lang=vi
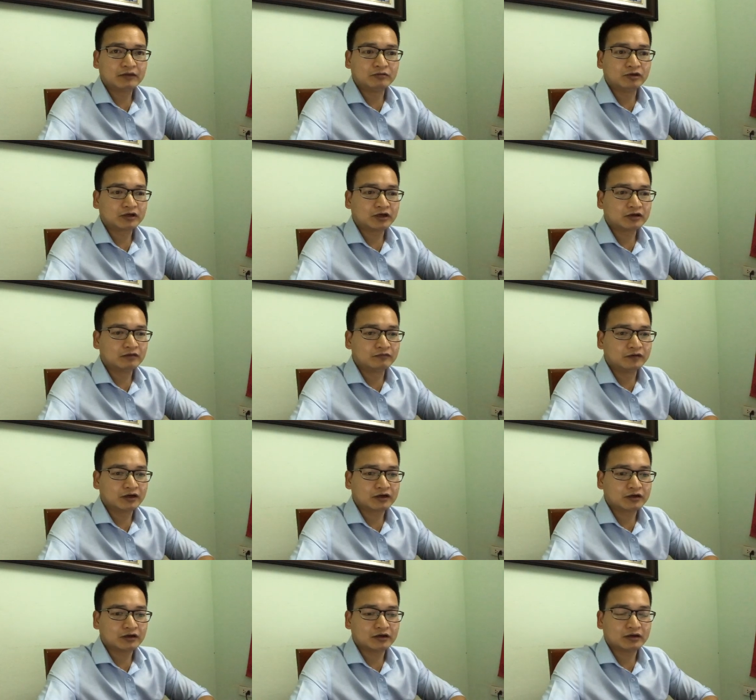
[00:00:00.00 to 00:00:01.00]
là một cái công
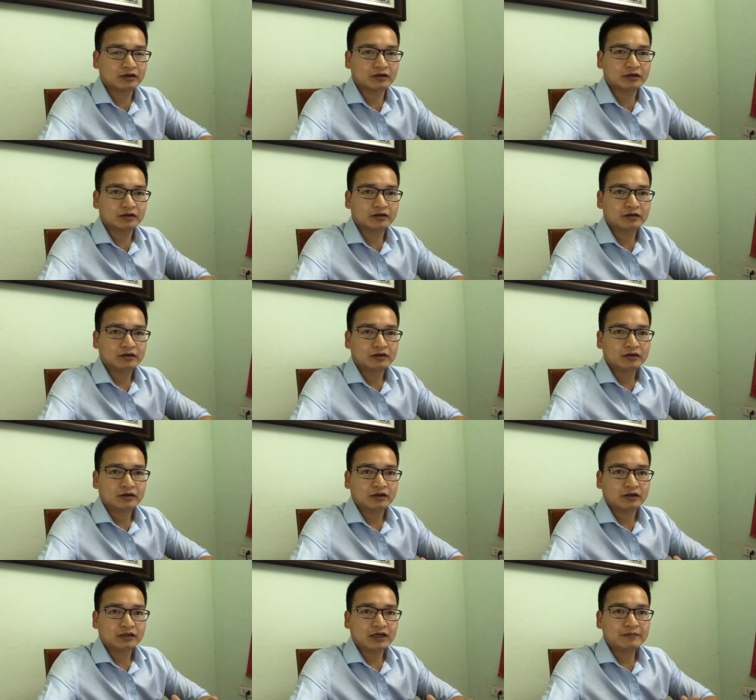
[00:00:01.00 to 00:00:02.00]
việc ờ,
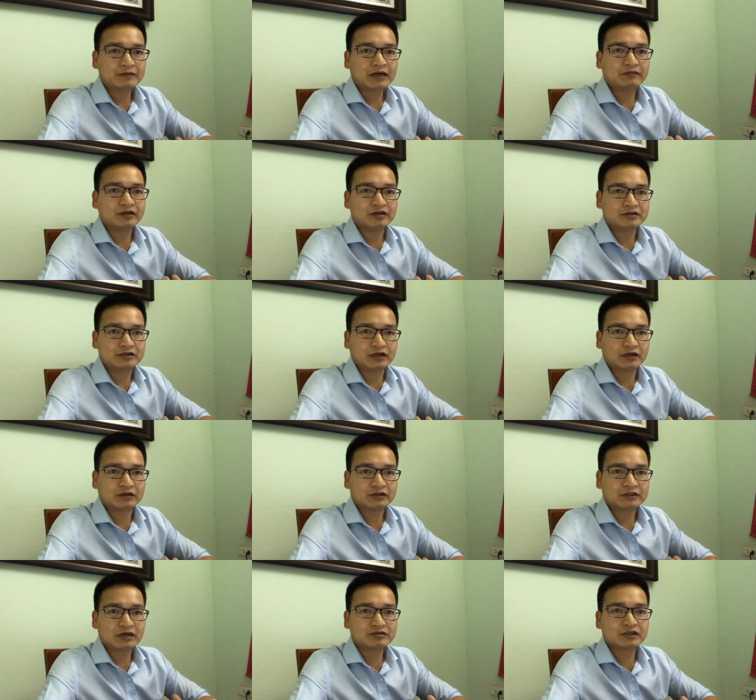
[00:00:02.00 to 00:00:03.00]
ờ, tham gia thị trường
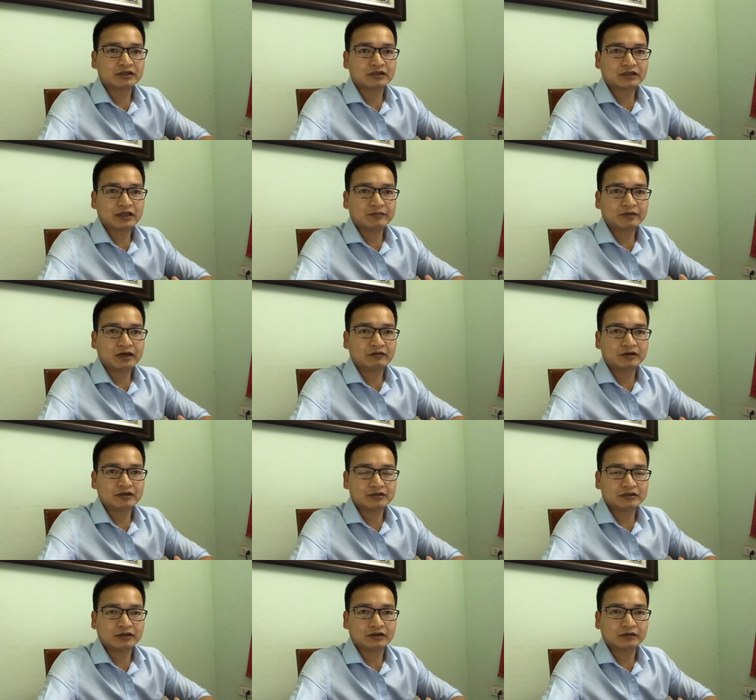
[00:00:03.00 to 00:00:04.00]
giao dịch tham gia vào thị
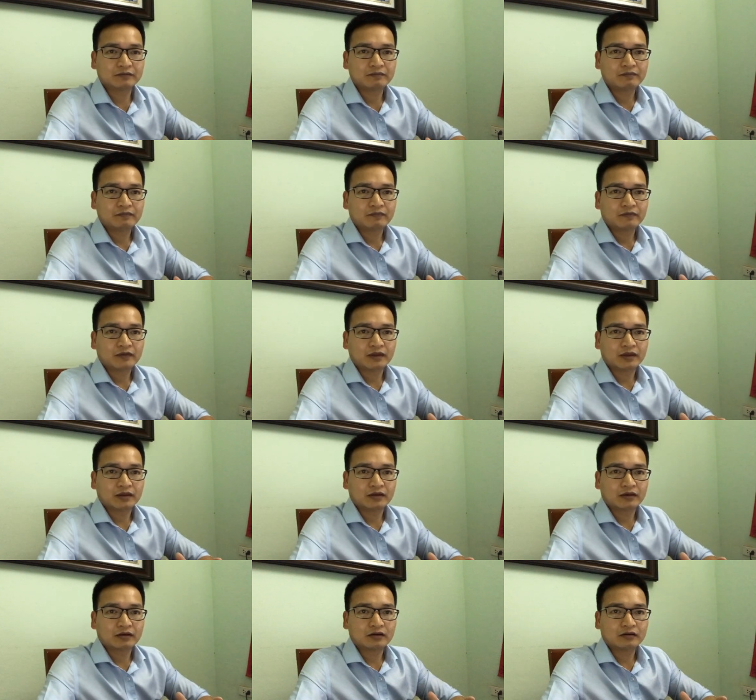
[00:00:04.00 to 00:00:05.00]
trường ừ,
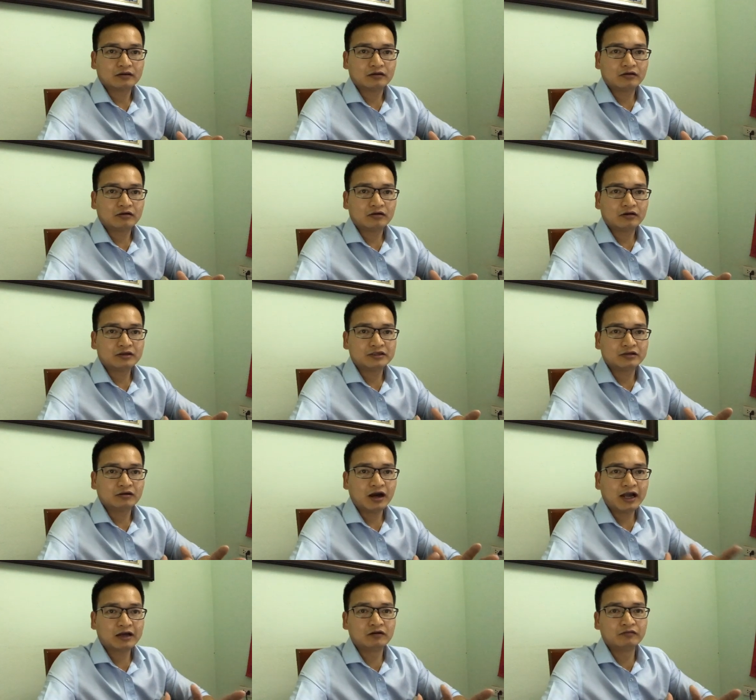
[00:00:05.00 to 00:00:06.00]
nó có chỉ
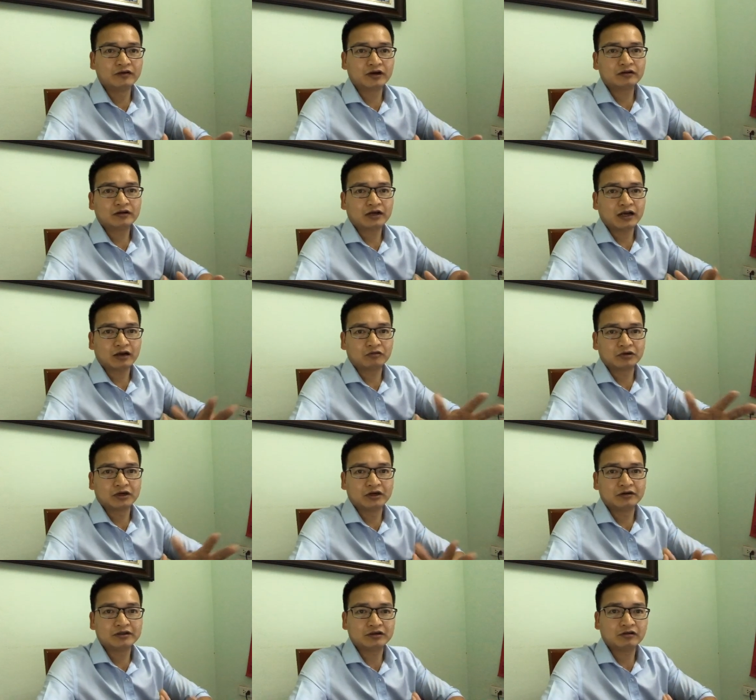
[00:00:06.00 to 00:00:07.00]
có hai công việc thôi cả cuộc
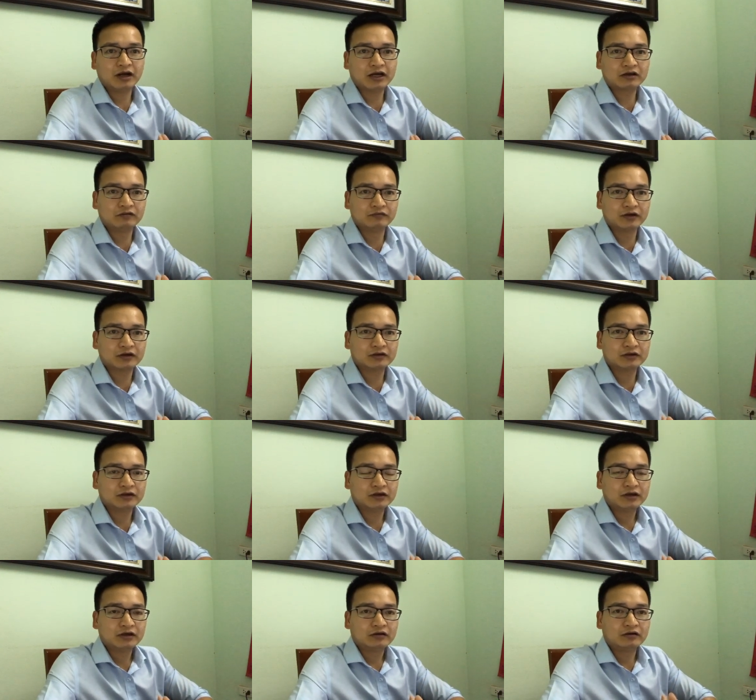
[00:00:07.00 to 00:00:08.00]
đời nó chỉ có hai công việc thôi
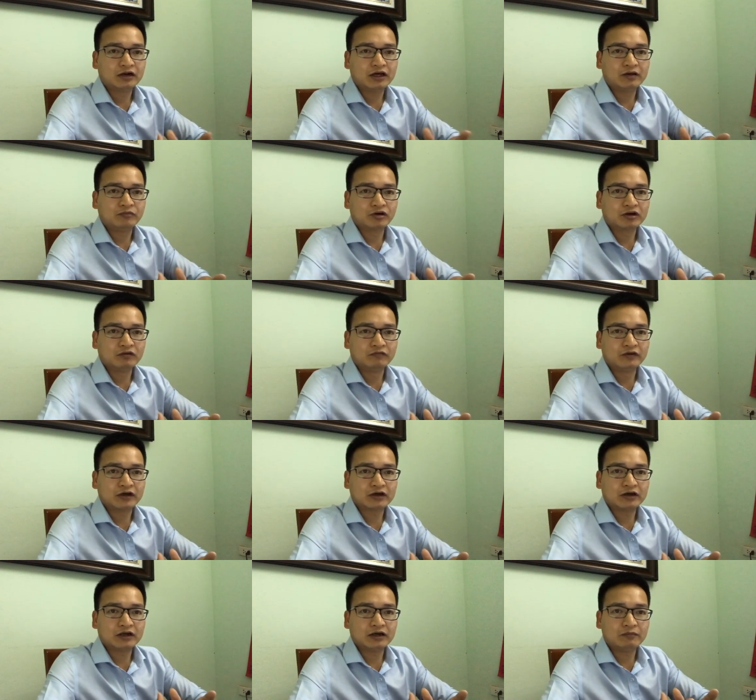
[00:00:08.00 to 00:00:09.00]
đó là một công
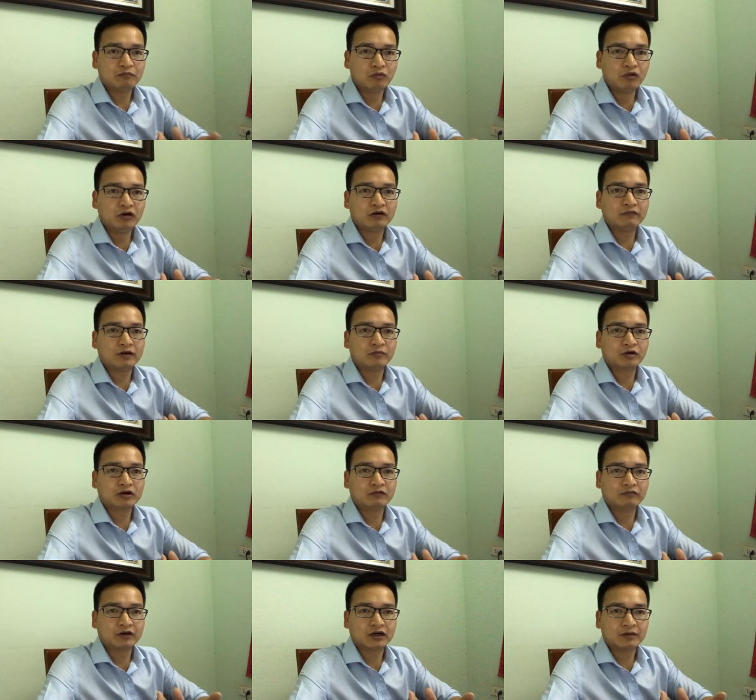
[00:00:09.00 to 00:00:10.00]
việc là mua và một
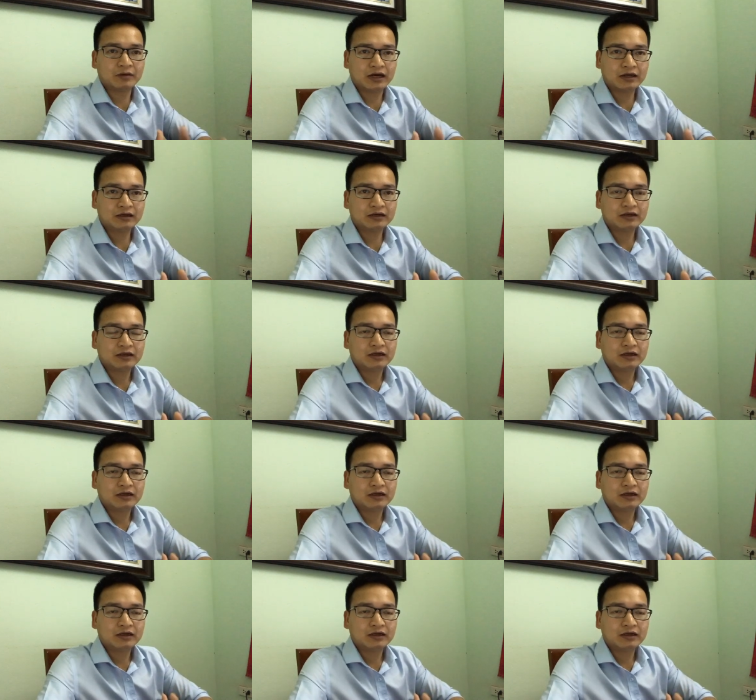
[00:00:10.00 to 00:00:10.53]
công việc là bán